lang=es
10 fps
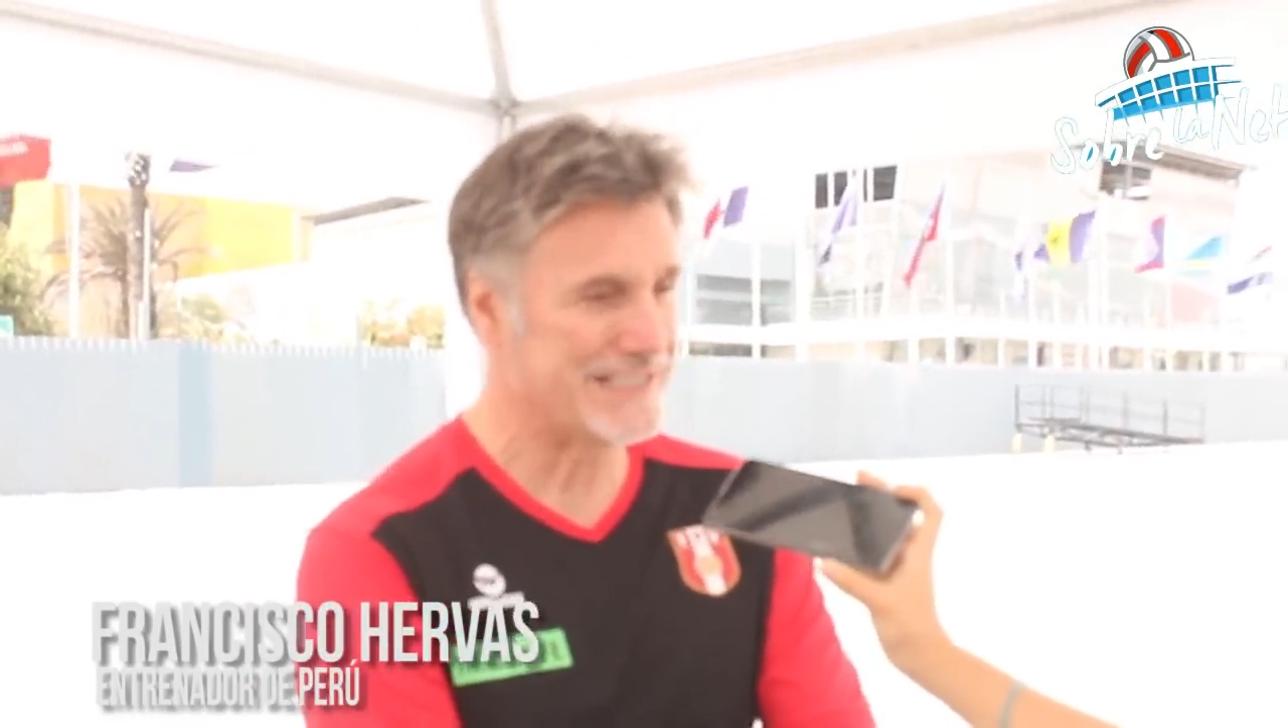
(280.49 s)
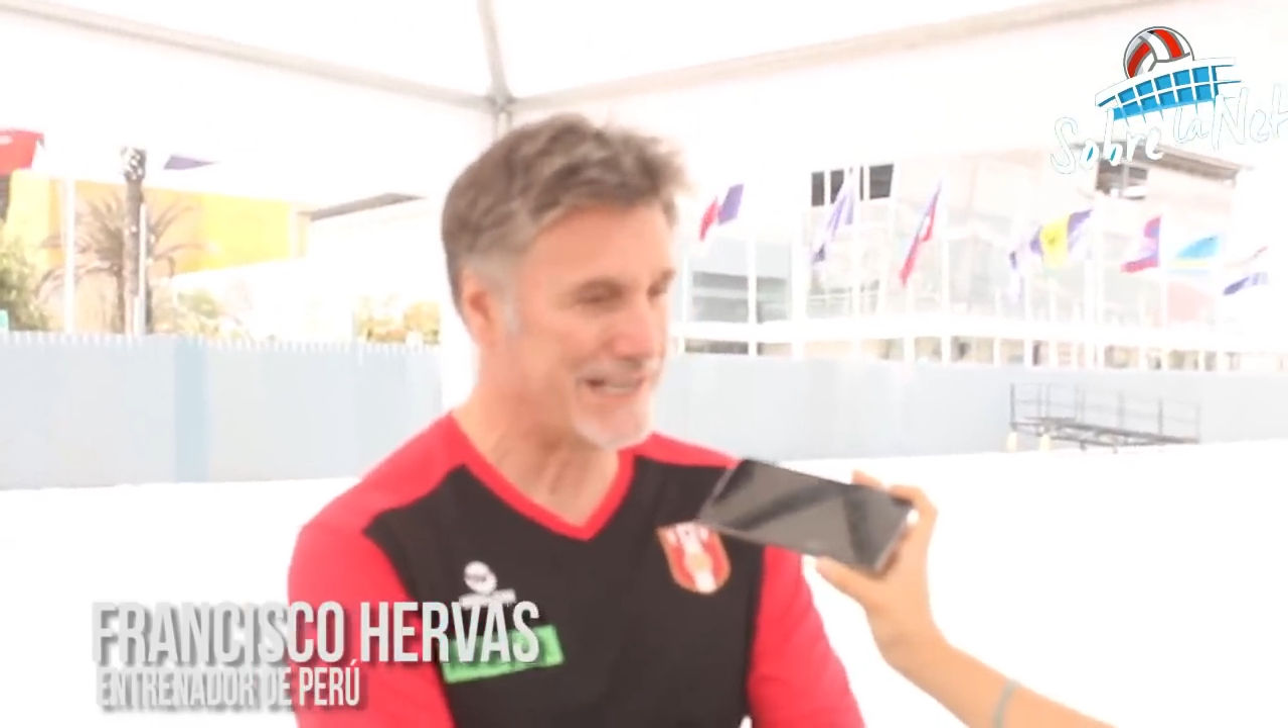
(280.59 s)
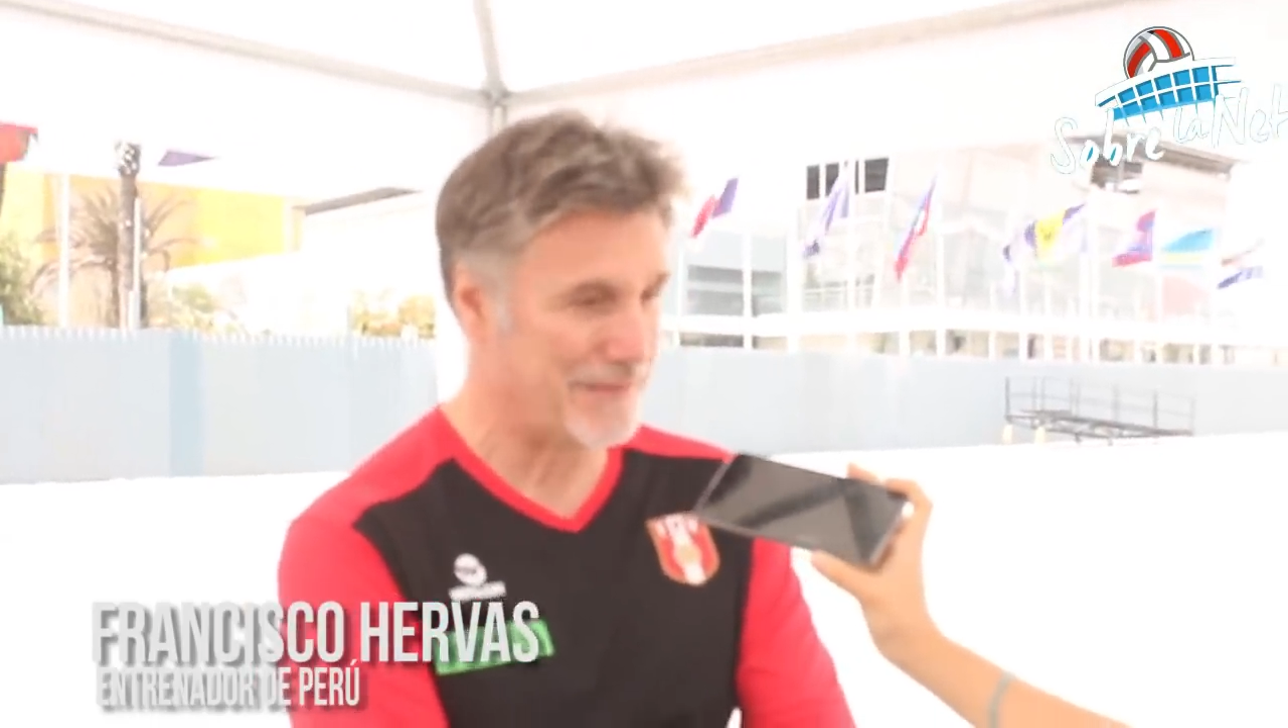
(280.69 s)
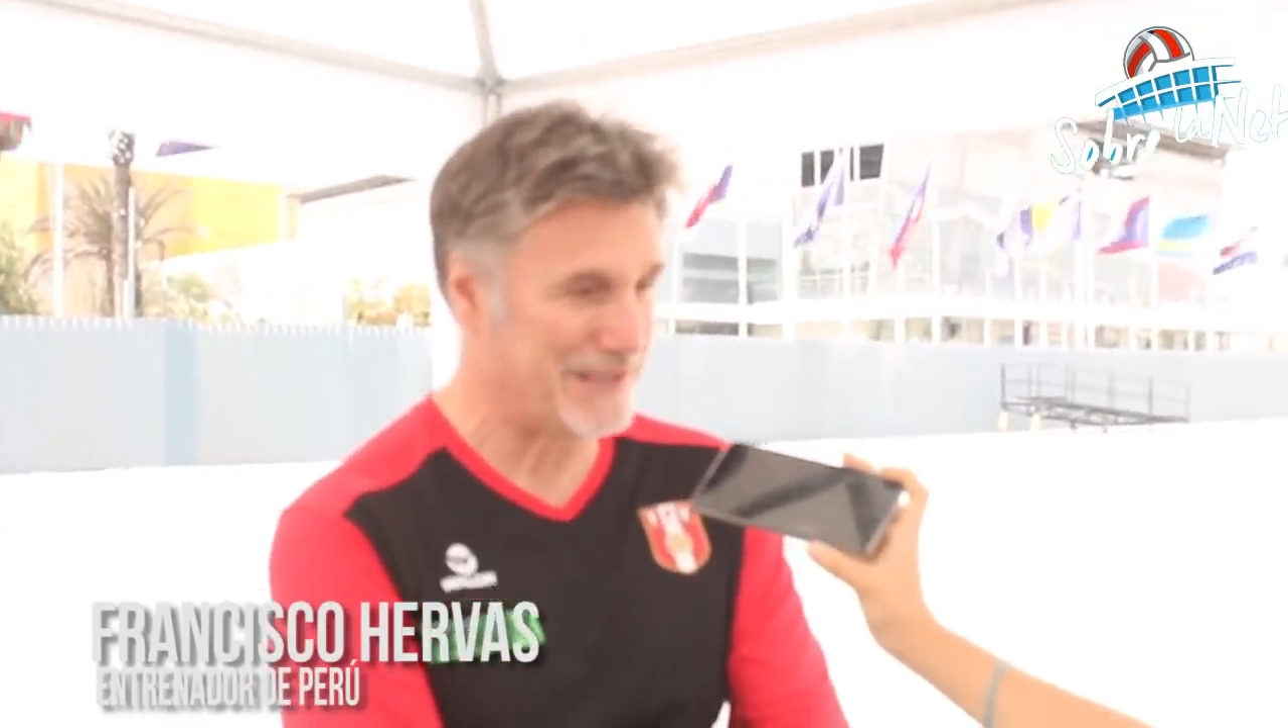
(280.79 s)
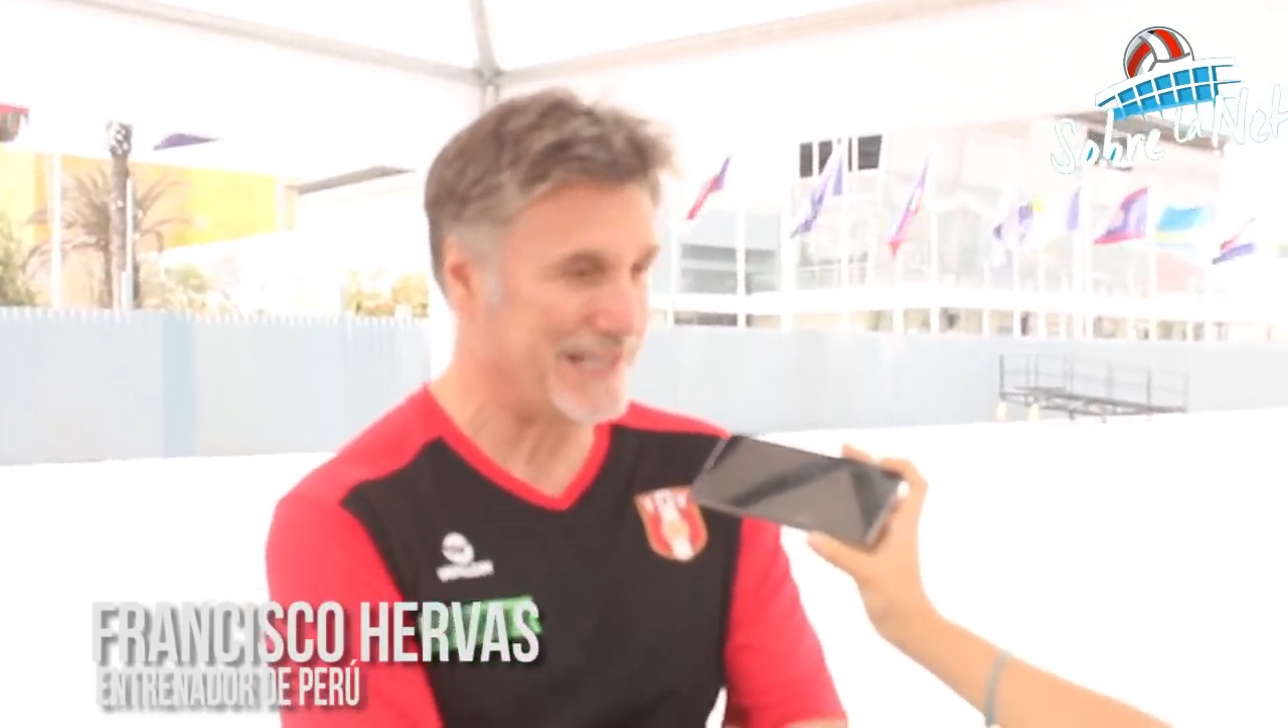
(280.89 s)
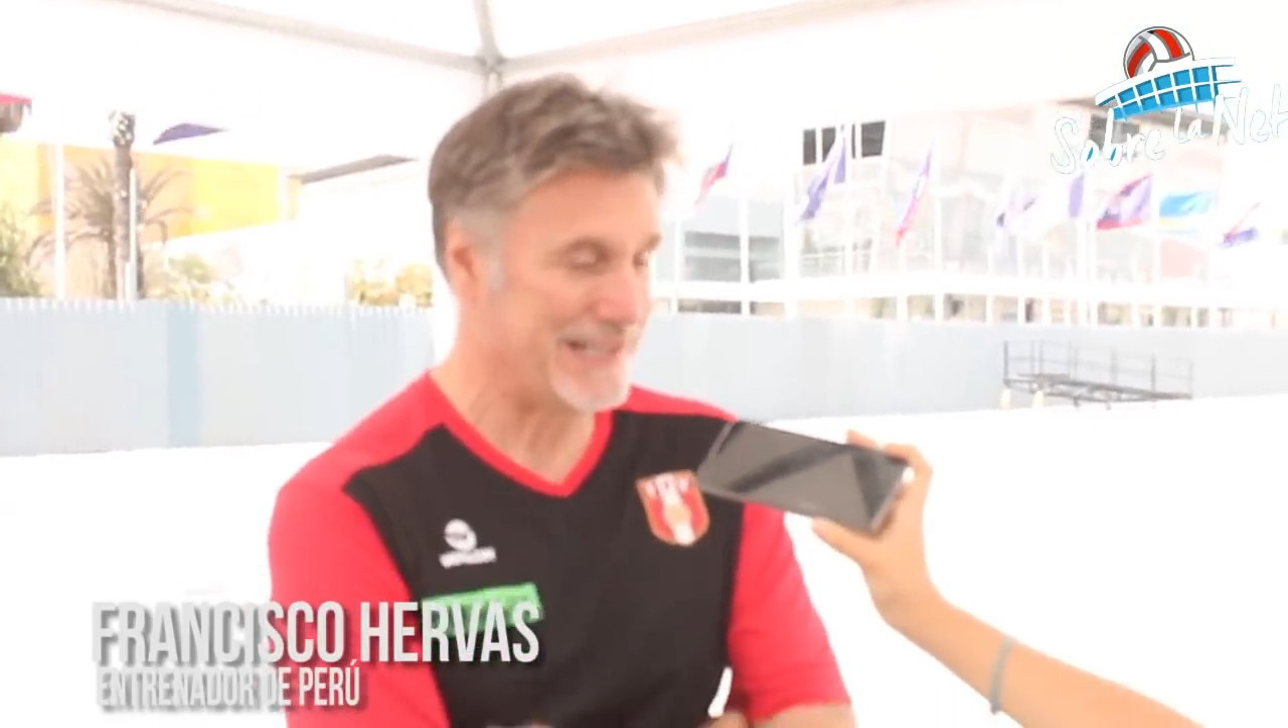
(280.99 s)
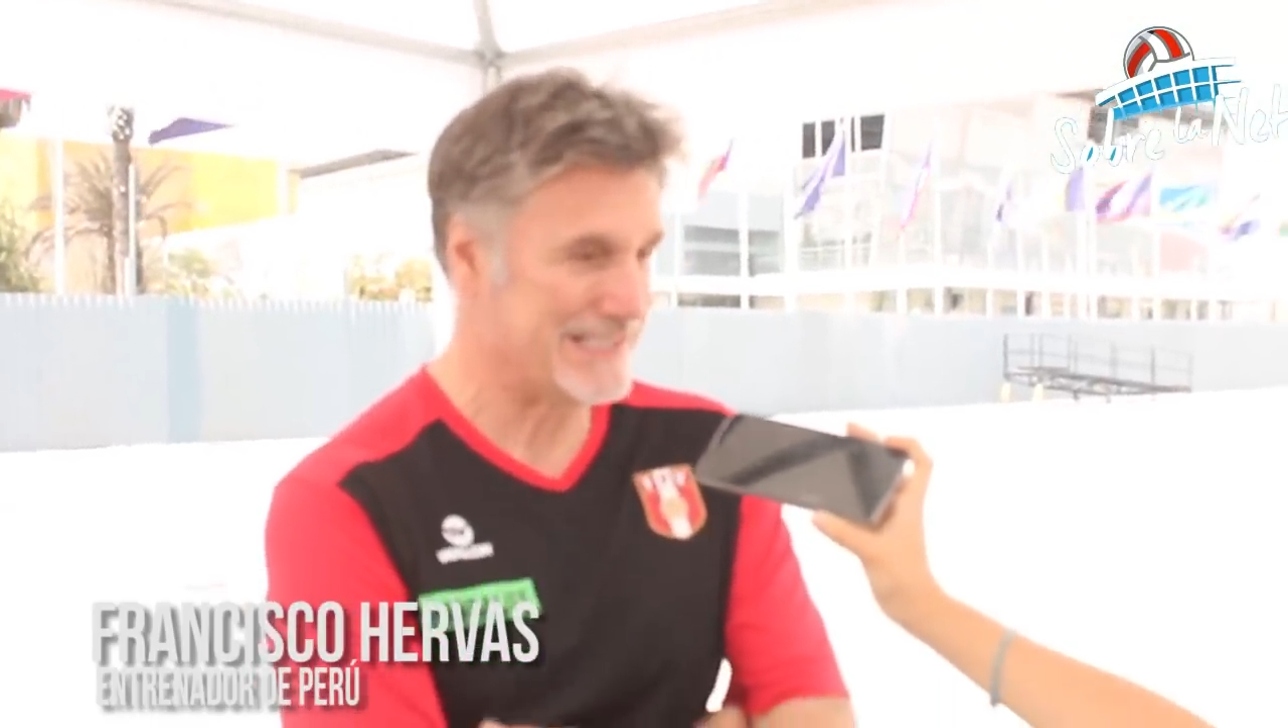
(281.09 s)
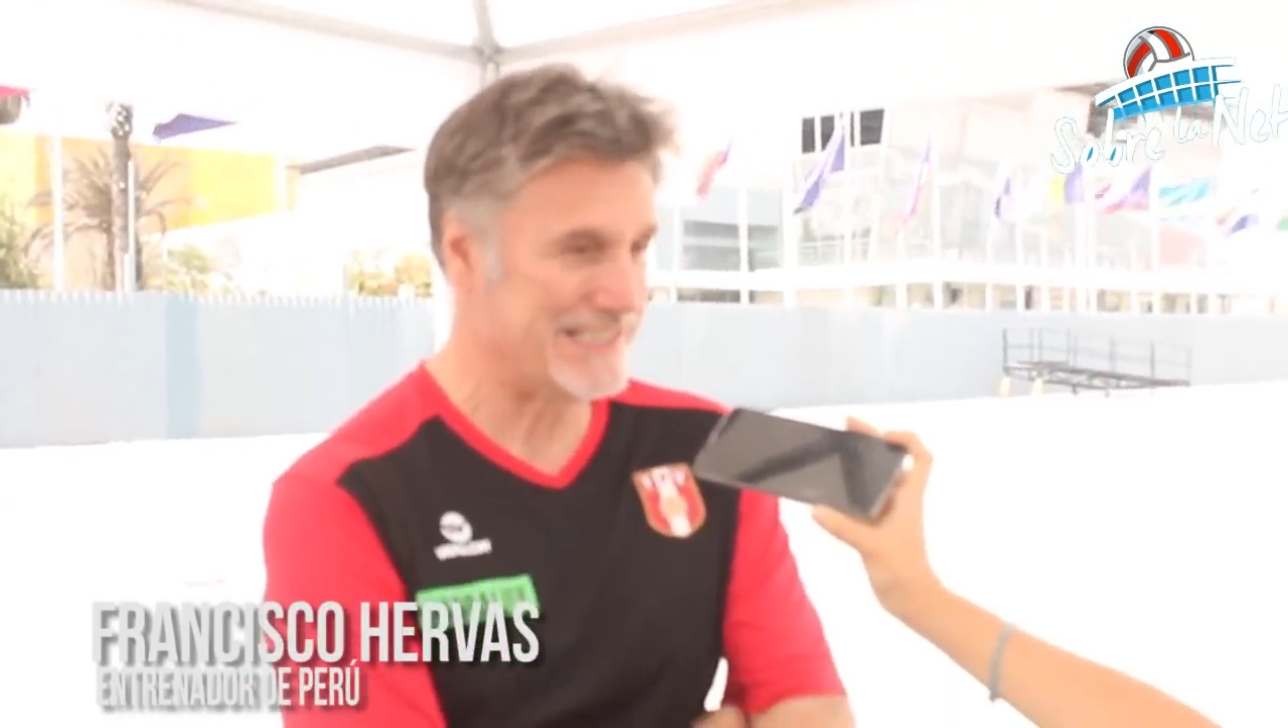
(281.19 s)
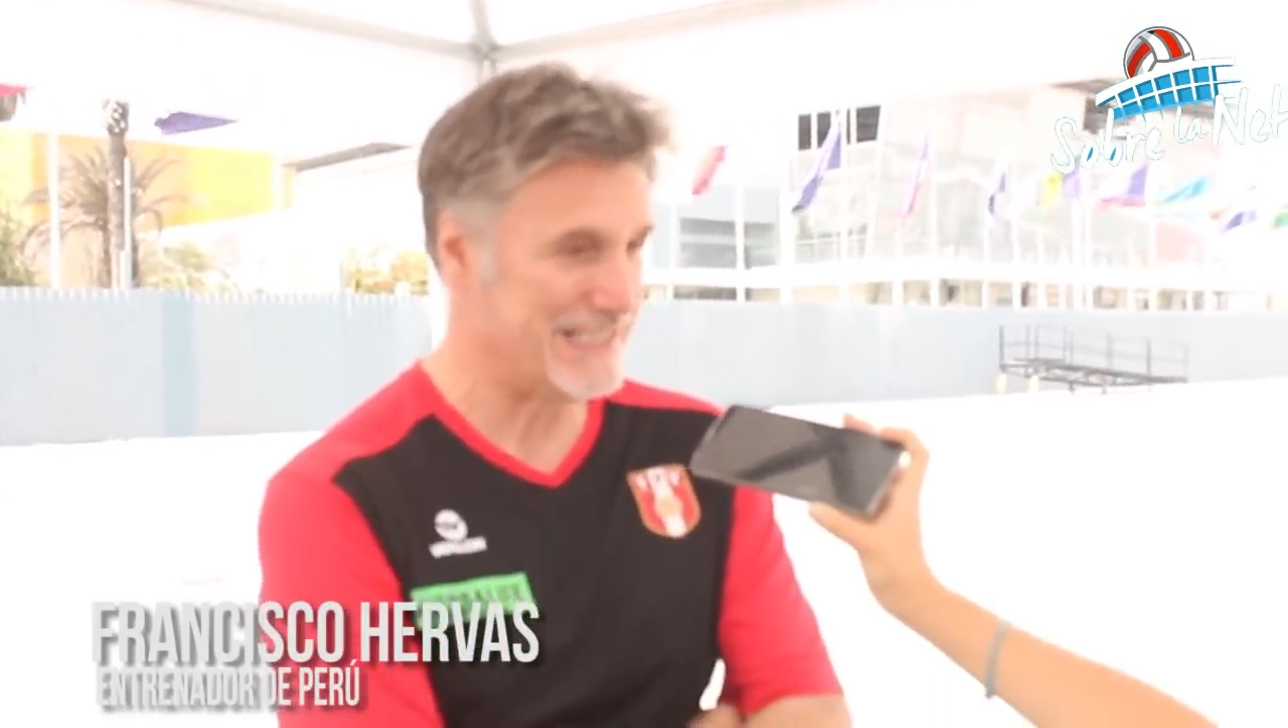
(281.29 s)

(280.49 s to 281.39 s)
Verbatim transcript: necesariamente